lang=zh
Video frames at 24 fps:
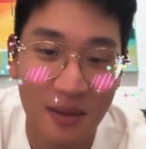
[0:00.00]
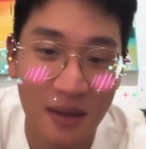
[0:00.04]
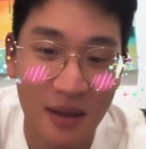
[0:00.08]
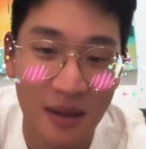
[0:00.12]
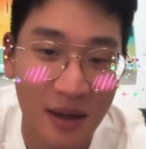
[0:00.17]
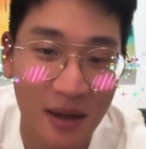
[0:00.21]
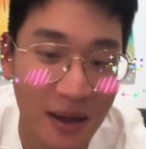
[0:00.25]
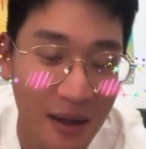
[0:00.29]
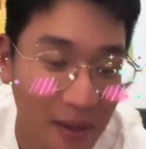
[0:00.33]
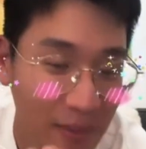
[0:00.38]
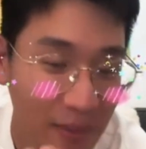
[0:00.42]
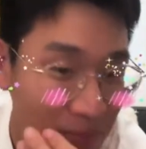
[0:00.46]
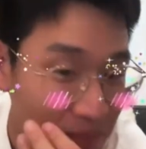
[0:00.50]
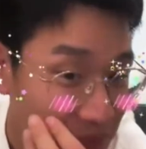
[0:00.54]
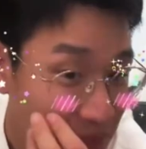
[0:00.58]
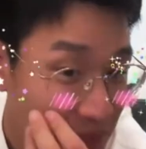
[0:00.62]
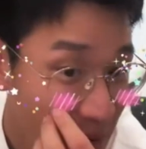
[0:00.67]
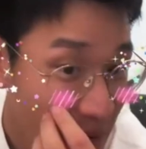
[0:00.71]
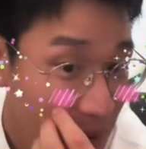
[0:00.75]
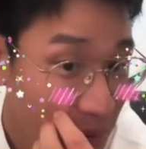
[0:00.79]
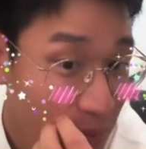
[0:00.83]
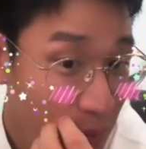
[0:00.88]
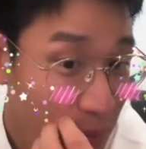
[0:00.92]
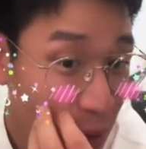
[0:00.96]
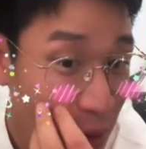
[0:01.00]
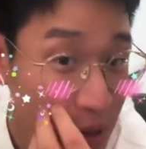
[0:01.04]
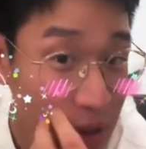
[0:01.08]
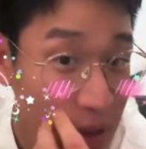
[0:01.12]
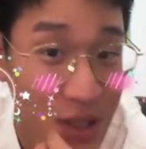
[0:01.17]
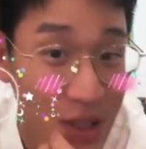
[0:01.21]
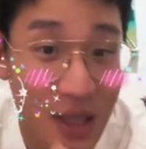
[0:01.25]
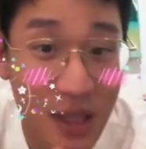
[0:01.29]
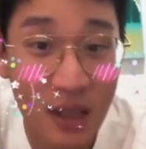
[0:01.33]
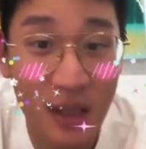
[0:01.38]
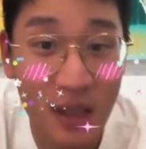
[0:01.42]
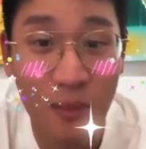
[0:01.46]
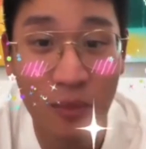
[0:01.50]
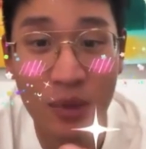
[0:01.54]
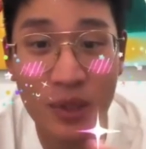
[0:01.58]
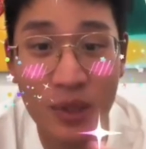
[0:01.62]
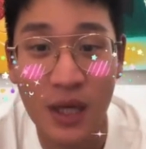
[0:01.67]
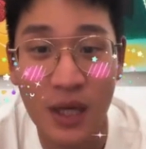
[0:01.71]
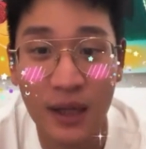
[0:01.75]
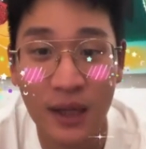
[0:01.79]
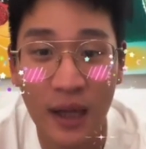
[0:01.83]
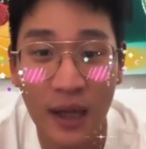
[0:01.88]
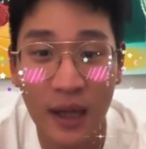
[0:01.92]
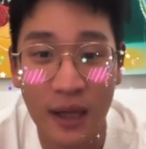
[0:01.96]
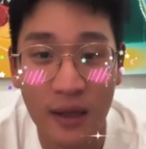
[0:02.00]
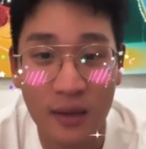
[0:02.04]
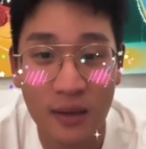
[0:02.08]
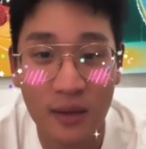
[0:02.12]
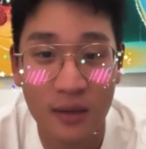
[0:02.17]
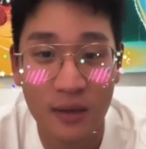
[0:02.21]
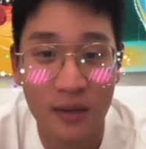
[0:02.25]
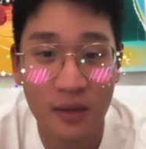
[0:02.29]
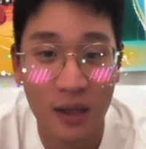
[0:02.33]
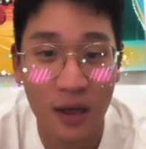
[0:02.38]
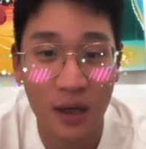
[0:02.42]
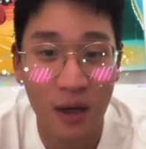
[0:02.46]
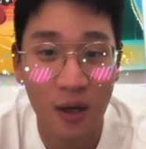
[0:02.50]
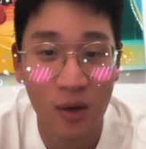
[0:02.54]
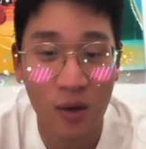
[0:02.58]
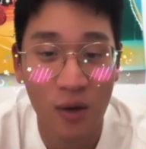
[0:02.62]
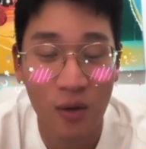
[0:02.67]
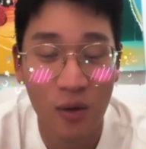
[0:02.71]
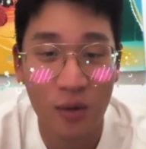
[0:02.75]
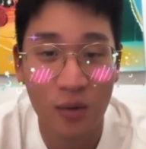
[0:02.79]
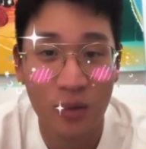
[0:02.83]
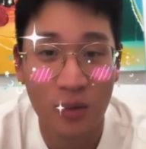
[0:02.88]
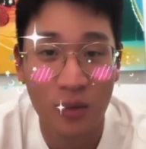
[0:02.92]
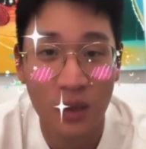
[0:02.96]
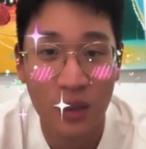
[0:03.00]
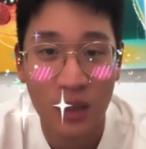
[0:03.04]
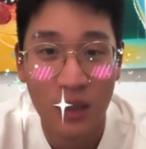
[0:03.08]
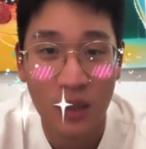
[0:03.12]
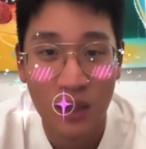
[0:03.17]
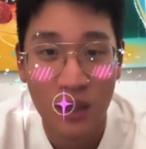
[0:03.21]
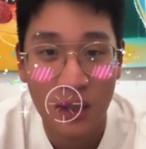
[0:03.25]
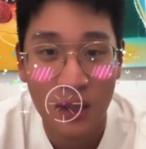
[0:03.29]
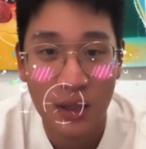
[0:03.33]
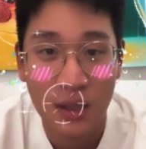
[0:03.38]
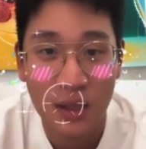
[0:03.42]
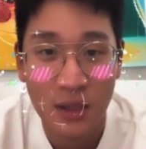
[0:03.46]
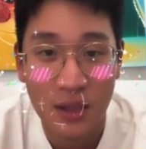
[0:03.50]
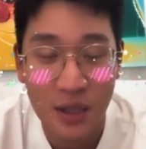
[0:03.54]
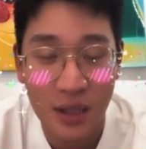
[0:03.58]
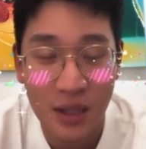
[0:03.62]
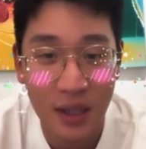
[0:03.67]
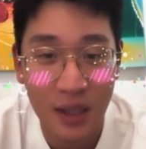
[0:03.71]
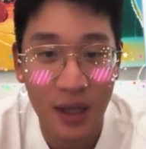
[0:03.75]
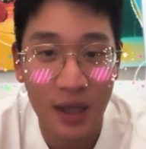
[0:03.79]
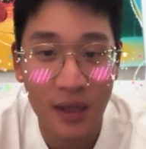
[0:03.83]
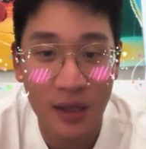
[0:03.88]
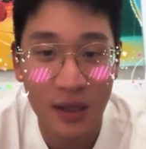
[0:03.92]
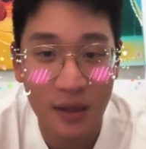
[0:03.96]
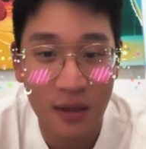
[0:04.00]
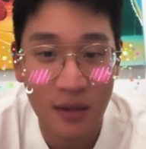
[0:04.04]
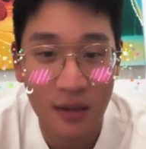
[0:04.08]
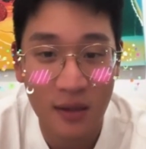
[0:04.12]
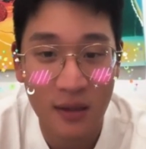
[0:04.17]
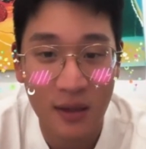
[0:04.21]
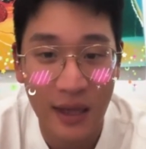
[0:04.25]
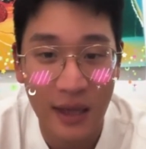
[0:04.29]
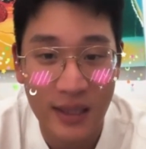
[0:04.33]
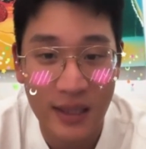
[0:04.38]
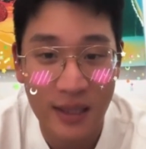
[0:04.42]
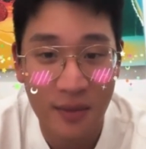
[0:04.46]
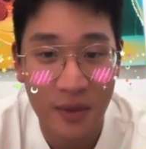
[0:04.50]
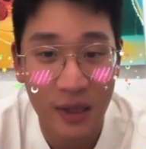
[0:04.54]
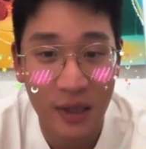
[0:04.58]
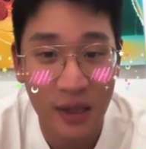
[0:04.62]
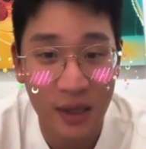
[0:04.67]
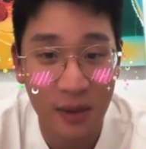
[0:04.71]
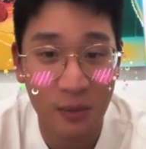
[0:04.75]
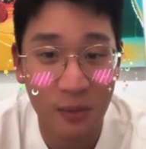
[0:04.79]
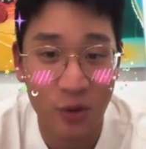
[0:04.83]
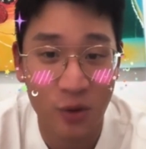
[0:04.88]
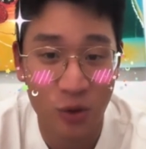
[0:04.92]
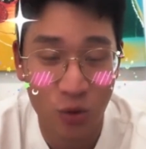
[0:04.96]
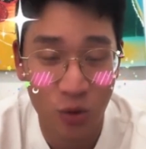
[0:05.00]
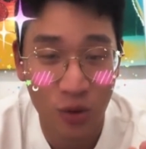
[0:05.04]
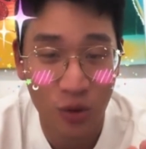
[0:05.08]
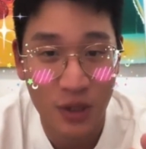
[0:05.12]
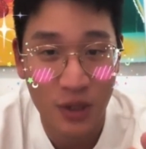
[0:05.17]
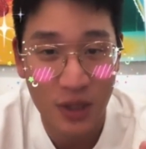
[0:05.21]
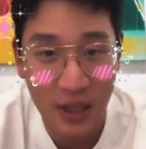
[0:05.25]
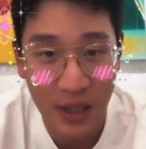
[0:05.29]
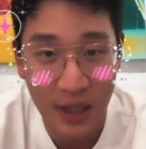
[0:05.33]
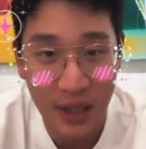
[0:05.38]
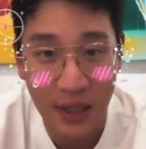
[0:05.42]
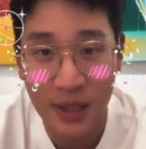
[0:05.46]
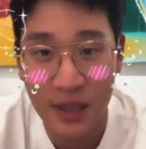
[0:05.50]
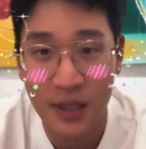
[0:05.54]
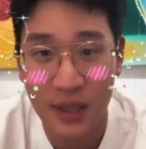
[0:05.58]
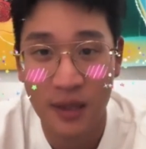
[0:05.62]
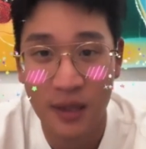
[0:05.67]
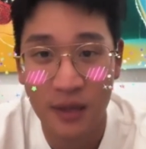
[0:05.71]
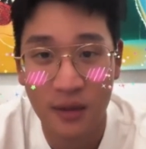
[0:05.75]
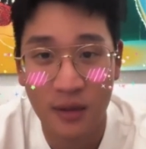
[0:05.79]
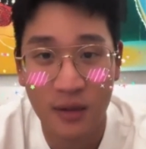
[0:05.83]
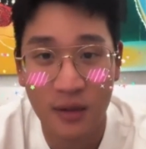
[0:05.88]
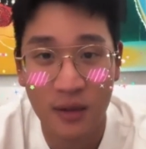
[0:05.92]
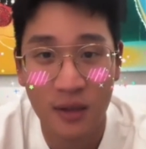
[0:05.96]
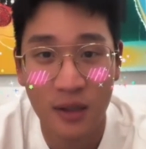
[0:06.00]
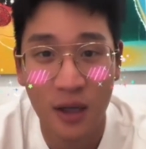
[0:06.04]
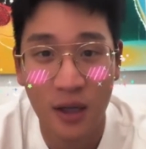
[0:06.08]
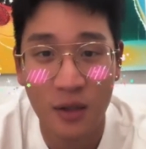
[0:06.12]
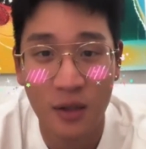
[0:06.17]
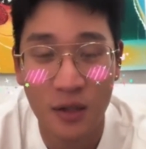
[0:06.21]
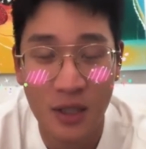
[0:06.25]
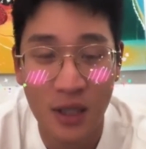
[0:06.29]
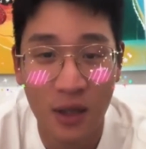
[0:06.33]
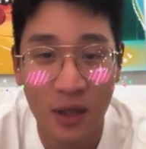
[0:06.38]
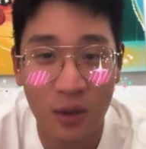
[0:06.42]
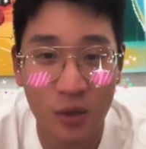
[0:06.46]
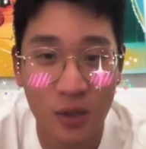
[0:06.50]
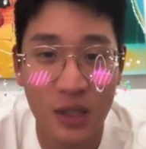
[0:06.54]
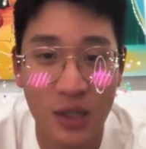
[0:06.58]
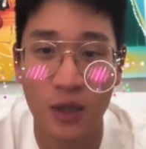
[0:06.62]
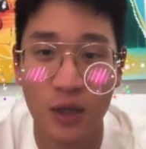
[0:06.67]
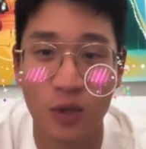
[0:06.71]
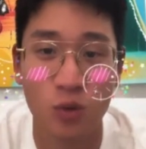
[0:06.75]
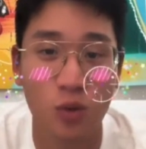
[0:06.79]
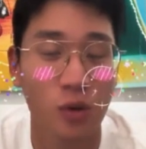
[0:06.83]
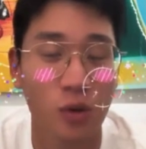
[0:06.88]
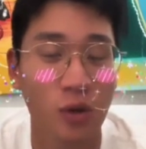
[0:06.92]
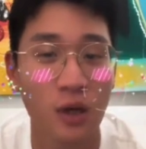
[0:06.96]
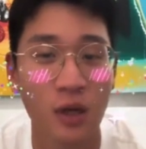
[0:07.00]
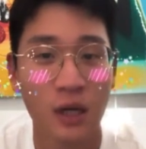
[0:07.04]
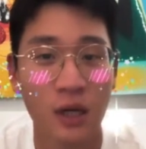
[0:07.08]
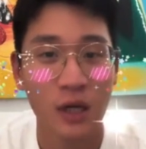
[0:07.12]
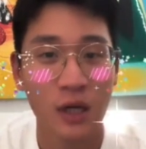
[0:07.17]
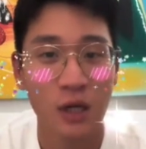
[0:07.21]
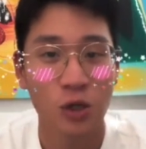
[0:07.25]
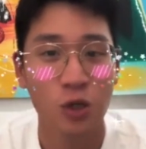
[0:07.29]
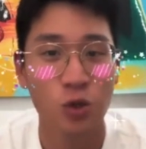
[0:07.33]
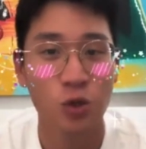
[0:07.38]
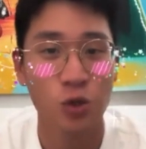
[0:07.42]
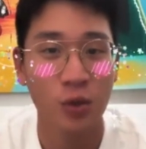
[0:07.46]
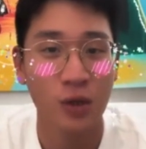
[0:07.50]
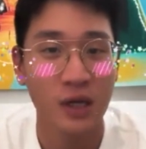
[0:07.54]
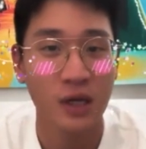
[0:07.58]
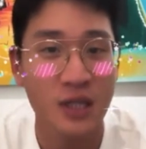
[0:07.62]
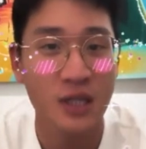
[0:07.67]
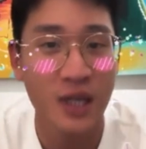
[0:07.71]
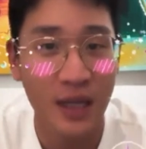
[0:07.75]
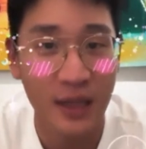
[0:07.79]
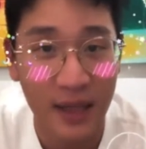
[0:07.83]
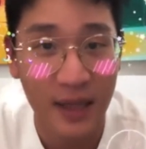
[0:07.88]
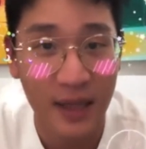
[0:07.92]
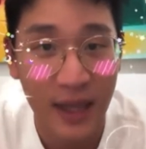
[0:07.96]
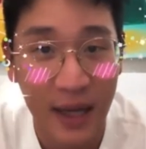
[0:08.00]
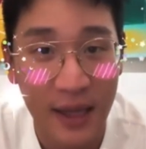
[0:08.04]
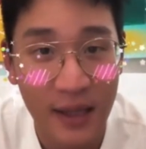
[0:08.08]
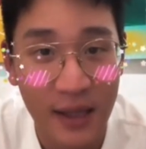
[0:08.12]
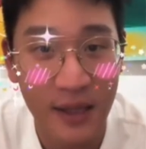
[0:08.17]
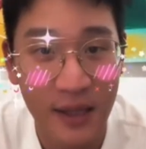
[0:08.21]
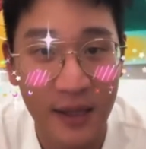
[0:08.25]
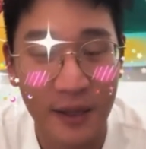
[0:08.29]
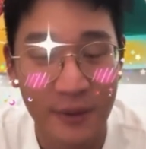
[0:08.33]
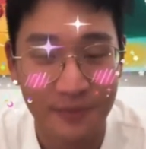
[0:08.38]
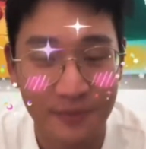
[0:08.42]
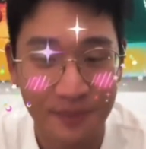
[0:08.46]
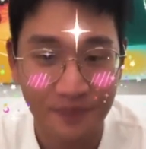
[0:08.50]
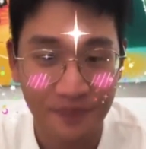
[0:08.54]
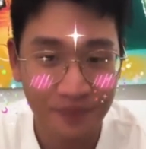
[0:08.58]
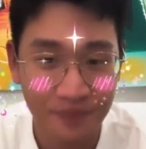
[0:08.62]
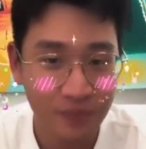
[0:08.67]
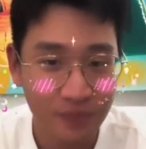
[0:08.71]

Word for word: 嗯，破亿真的很不简单。然后今天呢，来这边跟你们说谢谢。然后今天我就想说，就做一个简单的、